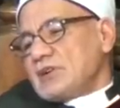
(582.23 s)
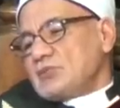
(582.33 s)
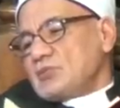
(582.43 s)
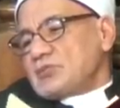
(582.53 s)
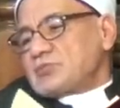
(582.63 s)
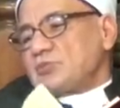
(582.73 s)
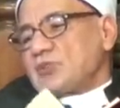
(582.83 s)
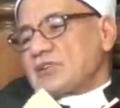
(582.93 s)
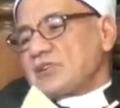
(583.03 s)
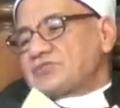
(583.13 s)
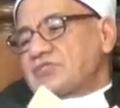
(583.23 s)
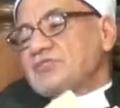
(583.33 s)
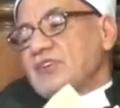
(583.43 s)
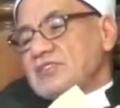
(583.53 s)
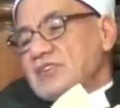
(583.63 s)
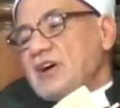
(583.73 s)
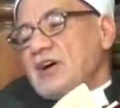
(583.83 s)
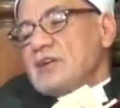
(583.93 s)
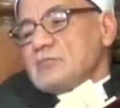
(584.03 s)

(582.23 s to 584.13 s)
انه مش مجرد صفة ده